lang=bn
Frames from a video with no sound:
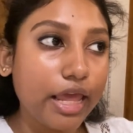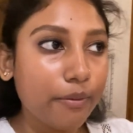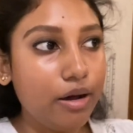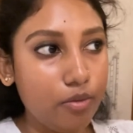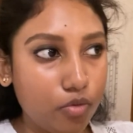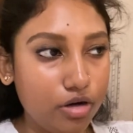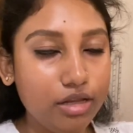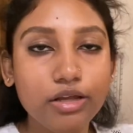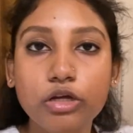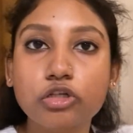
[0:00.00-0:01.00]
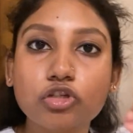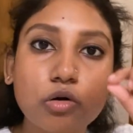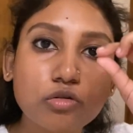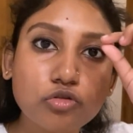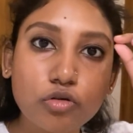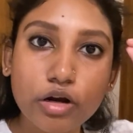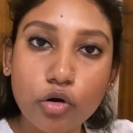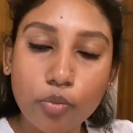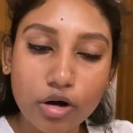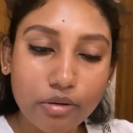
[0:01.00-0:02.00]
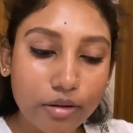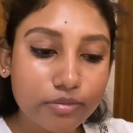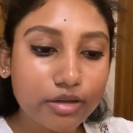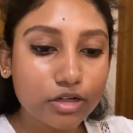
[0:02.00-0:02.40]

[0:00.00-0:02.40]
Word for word: এবার বলি যখন চোখের ওপরে ভাবি